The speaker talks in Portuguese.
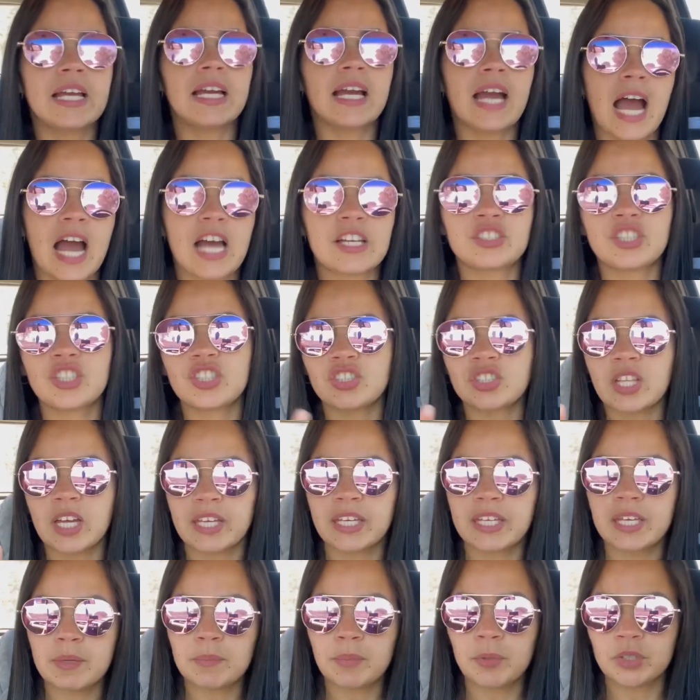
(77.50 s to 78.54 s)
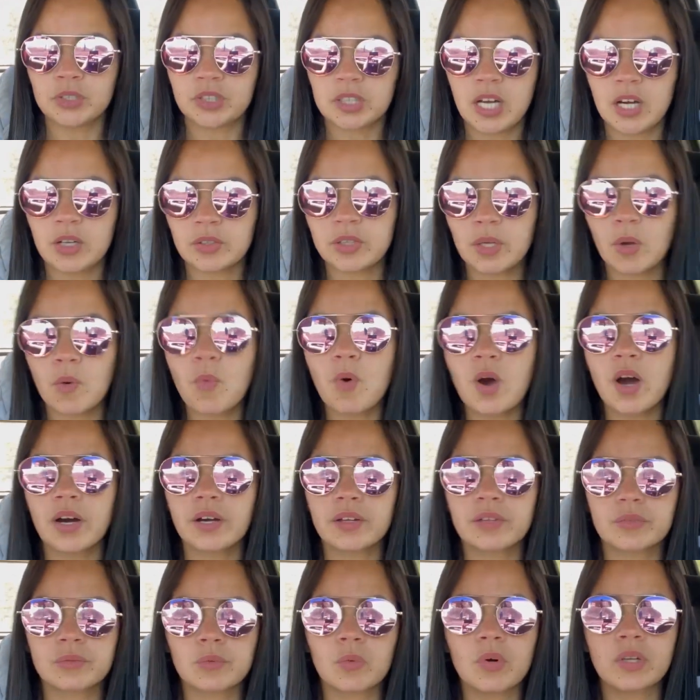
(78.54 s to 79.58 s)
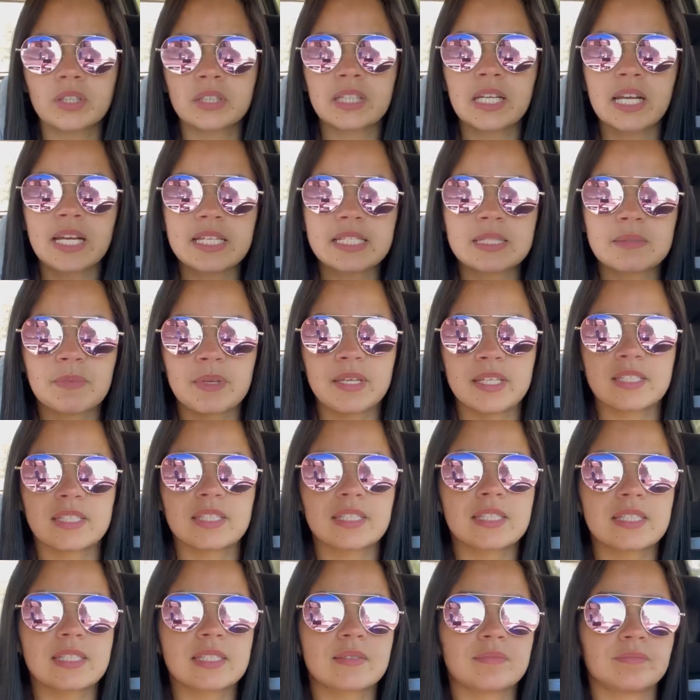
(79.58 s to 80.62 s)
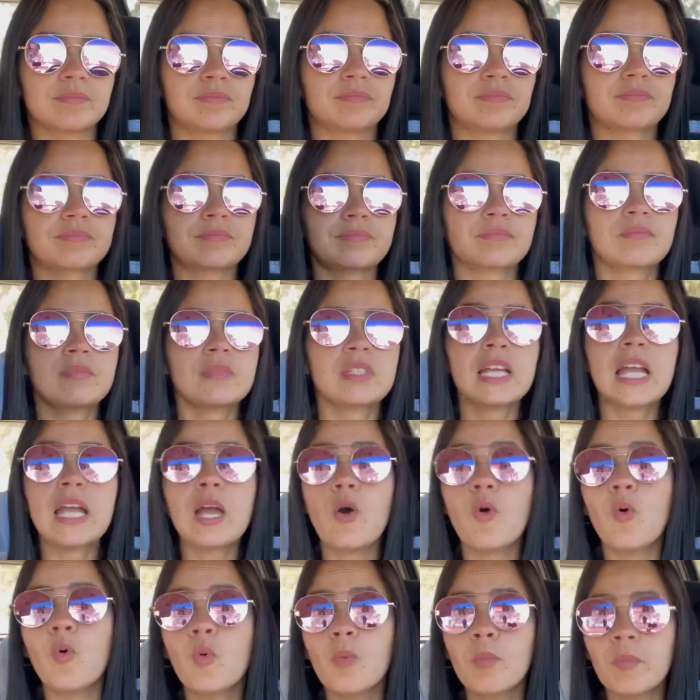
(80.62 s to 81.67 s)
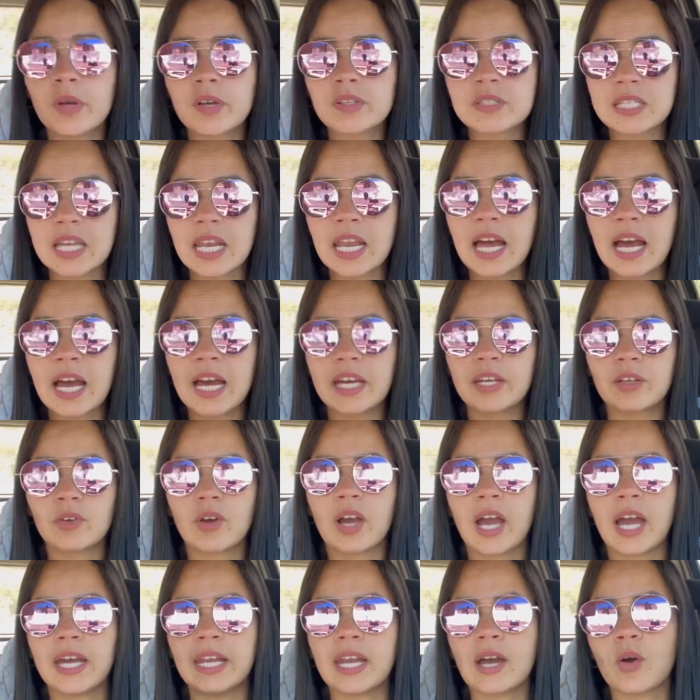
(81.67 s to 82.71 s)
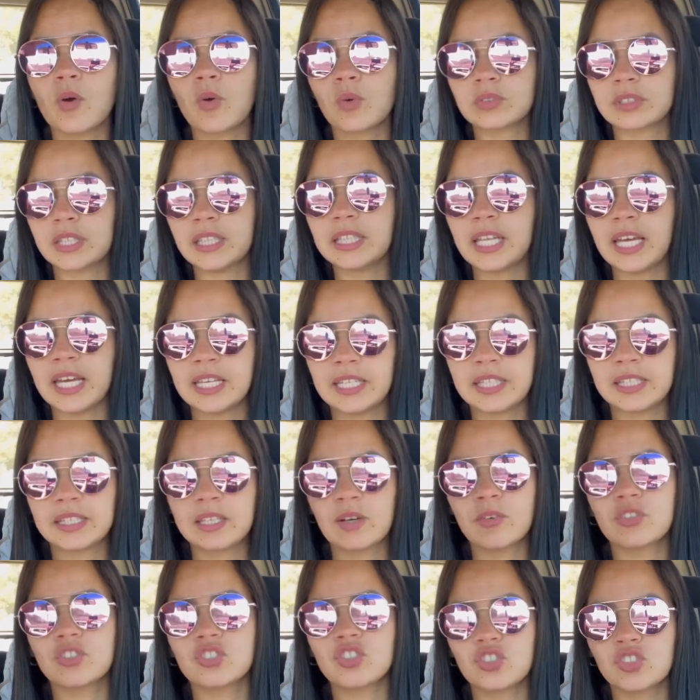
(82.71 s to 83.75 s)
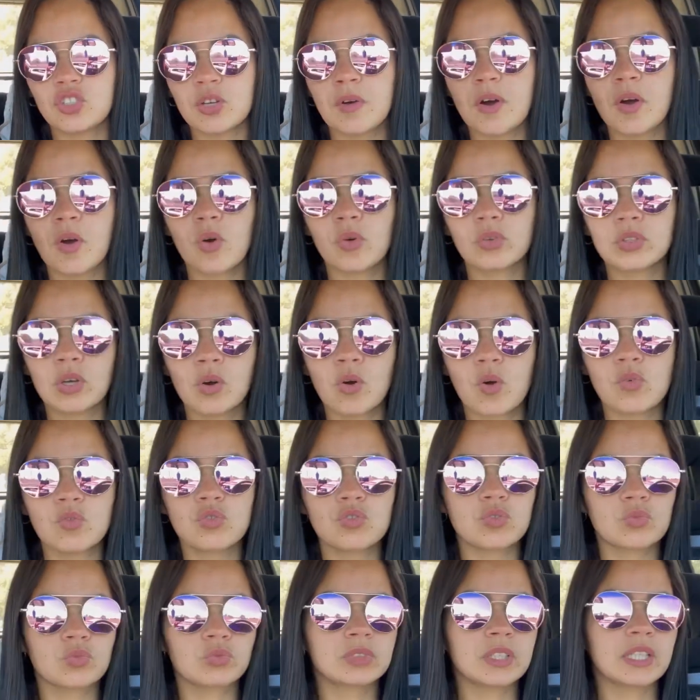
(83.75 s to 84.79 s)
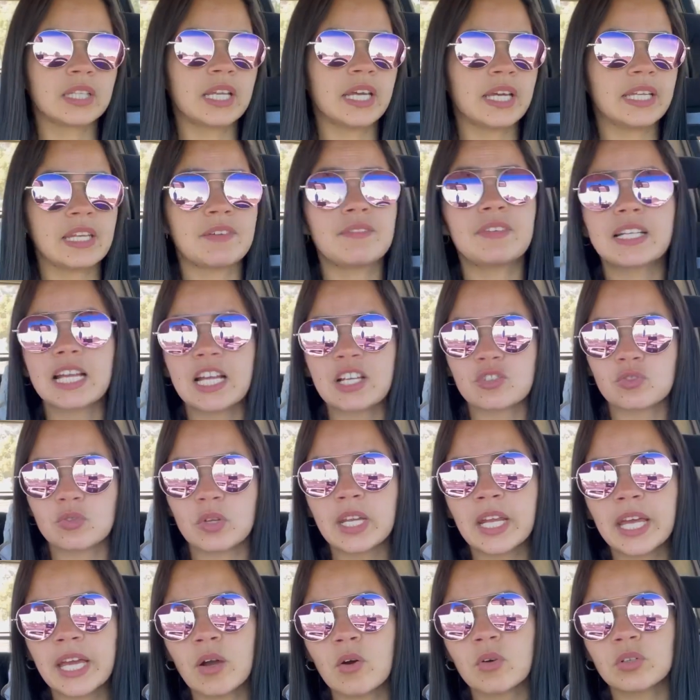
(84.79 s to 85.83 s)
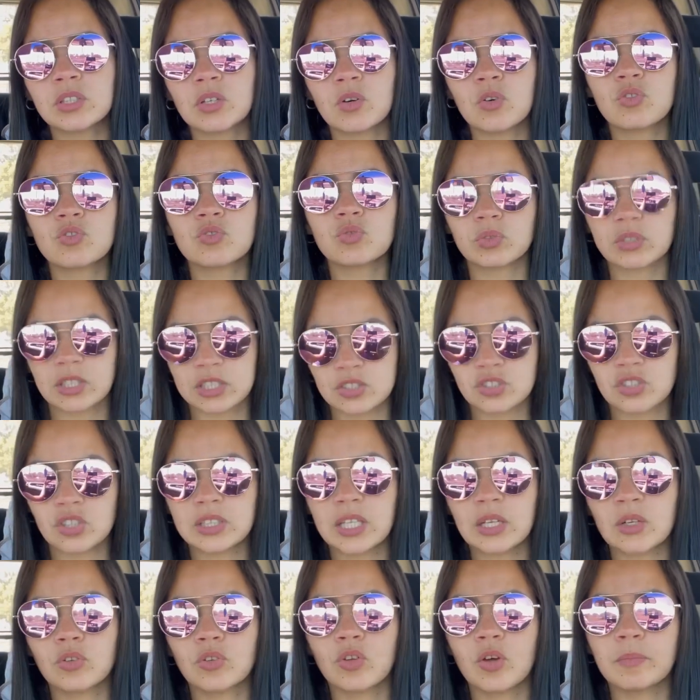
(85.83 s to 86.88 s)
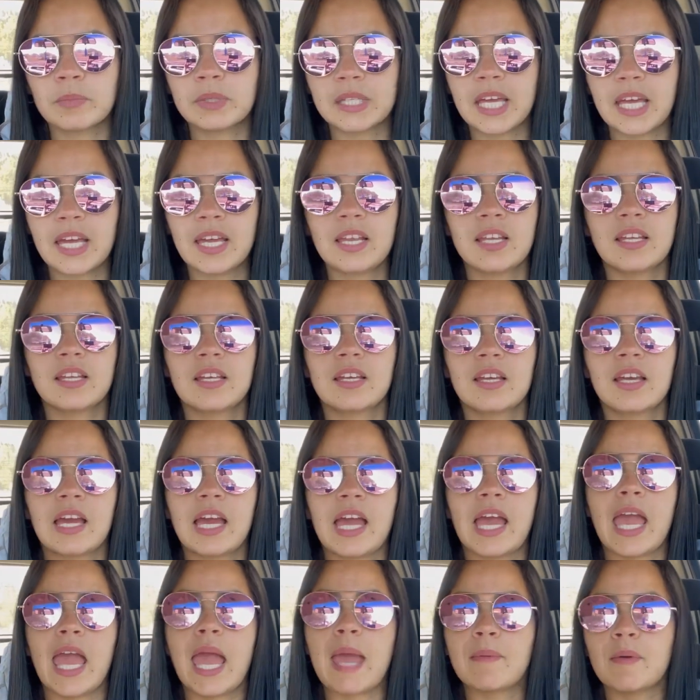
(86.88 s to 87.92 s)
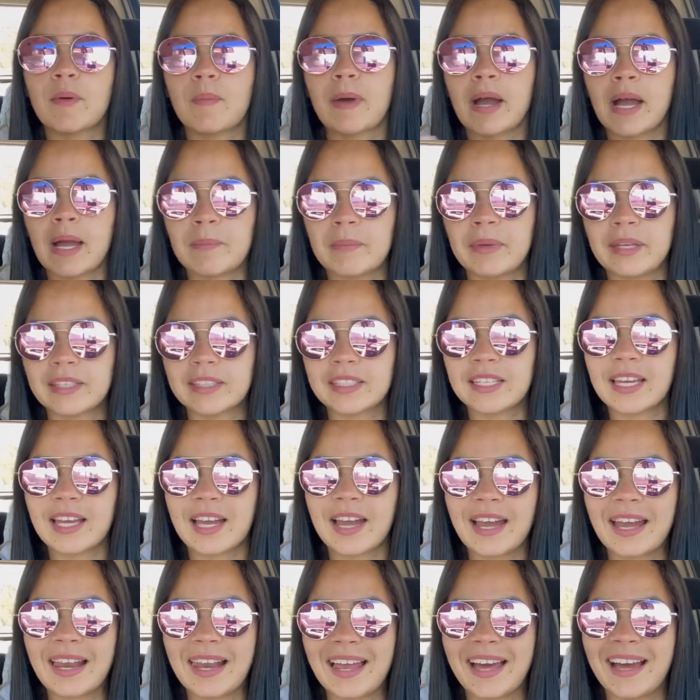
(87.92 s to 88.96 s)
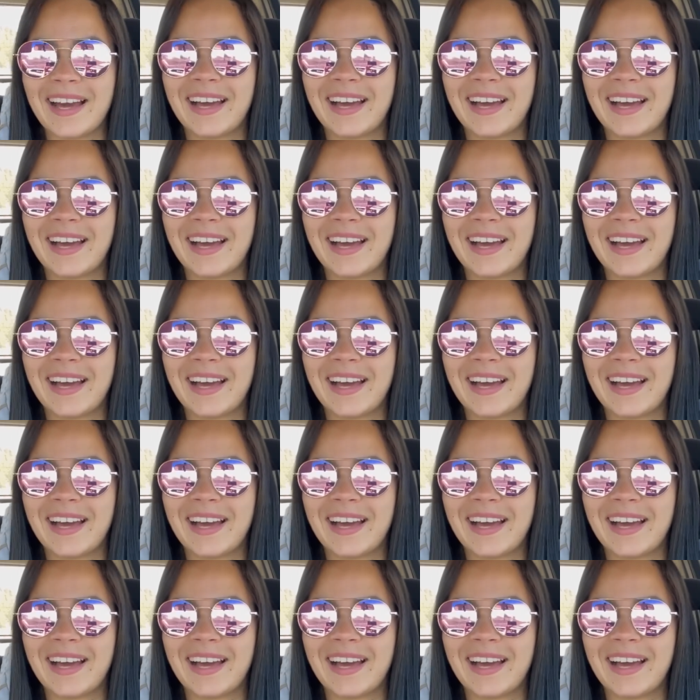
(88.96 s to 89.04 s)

A gente tá aqui em Portugal tem um ano, um ano e três meses. O meu salário cai na conta dele, então a gente tem uma conta conjunta, né? Na verdade não é nem conta conjunta, que só tá no nome dele, é meu pagamento que cai lá.